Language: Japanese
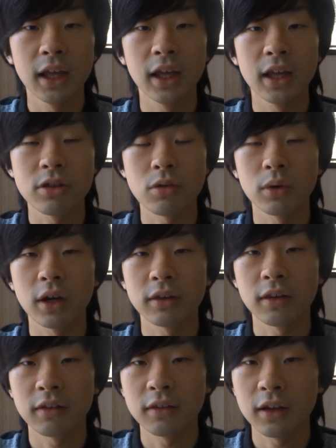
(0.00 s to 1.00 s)
え紹介
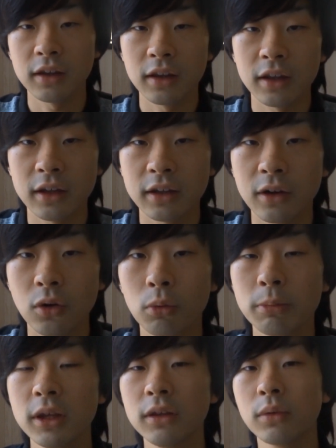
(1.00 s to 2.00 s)
させていただいた
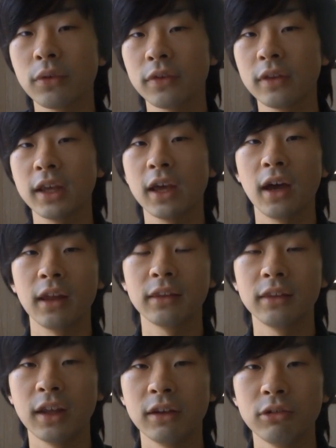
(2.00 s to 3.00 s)

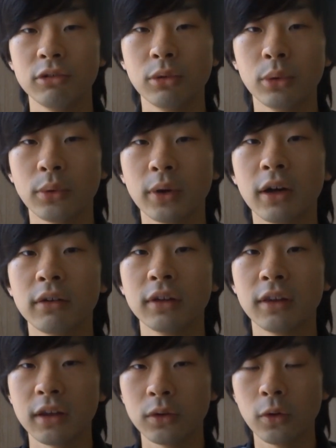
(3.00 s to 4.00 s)
ロビートスネアっていう音があるんで
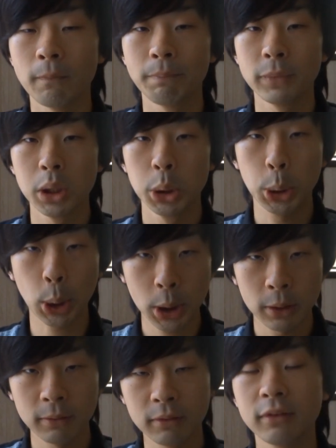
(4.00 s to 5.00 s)
すけ
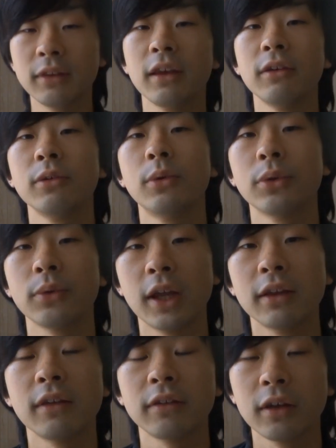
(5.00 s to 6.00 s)
ど、っていう音
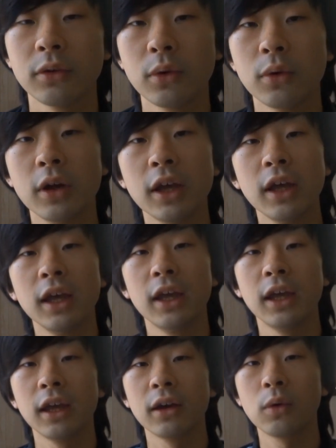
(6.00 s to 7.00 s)
なんですけど、
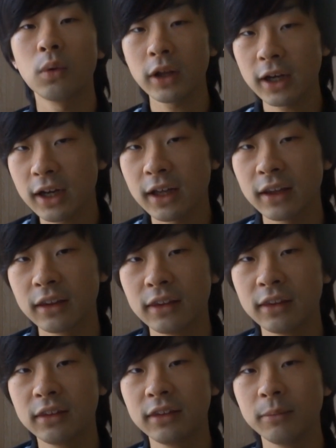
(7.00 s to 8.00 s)
えこれが
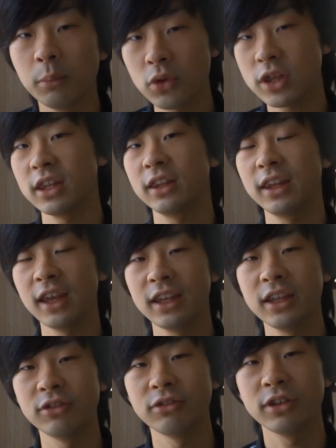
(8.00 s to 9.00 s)
もしで
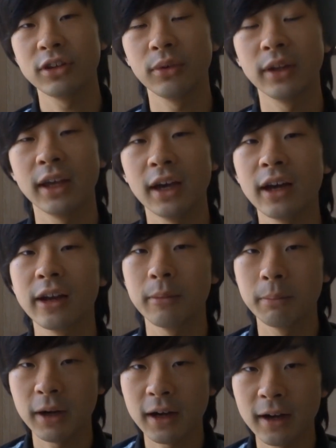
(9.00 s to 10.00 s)
きる人であれ
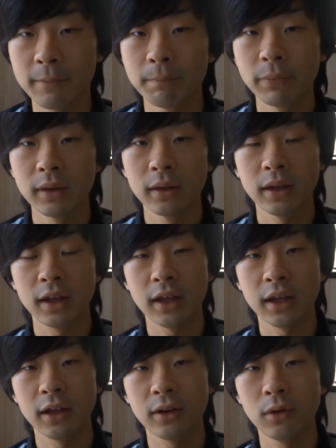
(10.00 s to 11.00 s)
ば、
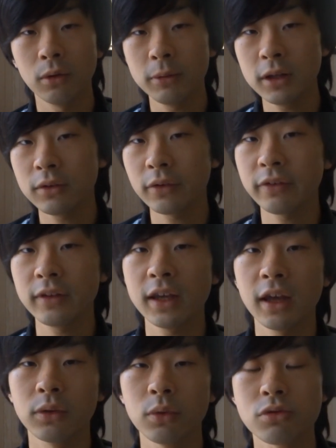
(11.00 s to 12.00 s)
え
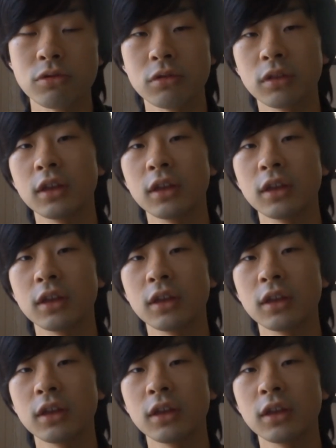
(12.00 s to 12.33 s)
ロビートスネアとチュチュ